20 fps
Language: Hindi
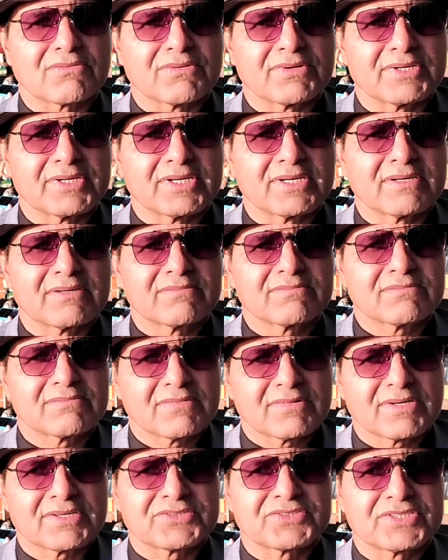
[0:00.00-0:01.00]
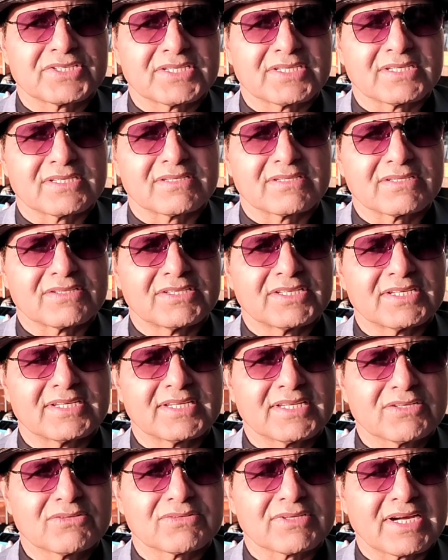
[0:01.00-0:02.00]
कोई अच्छे दिन
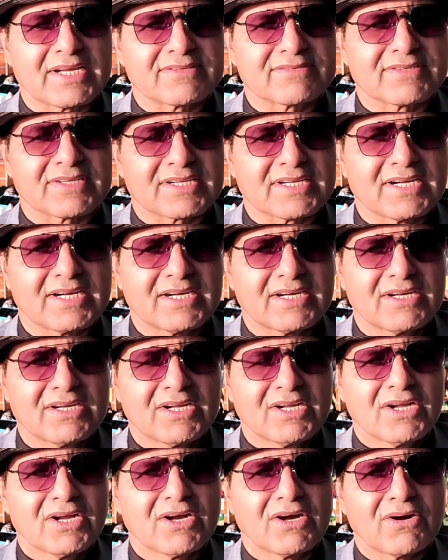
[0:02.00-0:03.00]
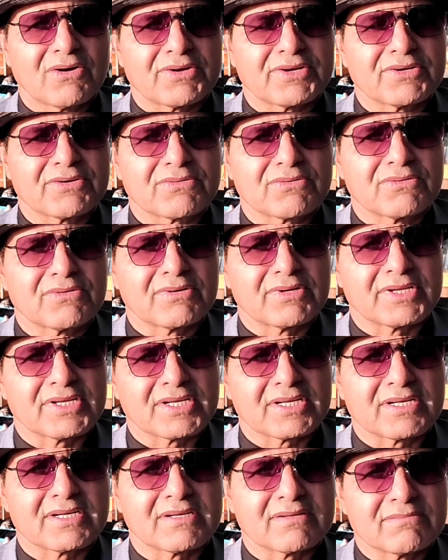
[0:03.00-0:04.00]
नहीं गुजार सका और इनको
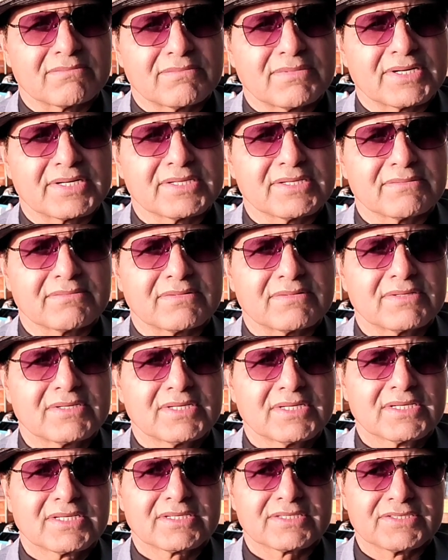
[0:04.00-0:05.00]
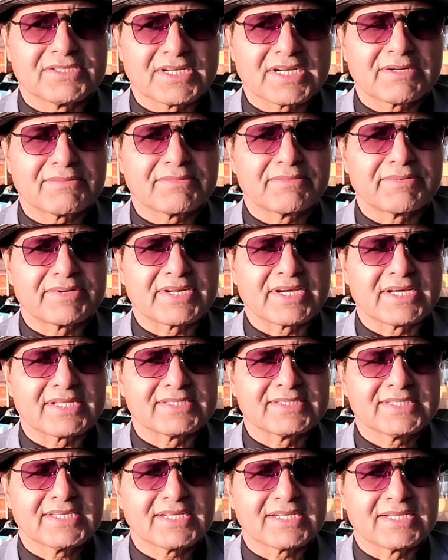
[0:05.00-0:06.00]
एक बड़ी जगह पे बैठा
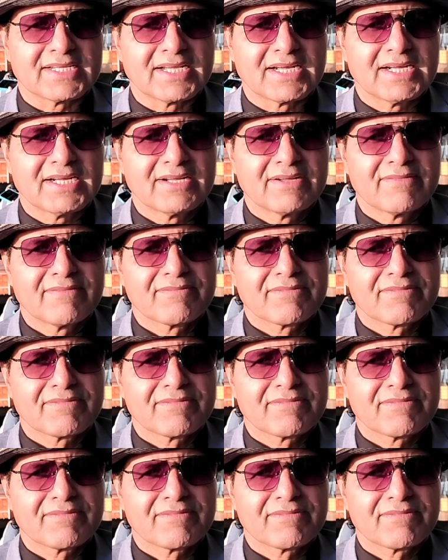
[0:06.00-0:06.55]
दिया गया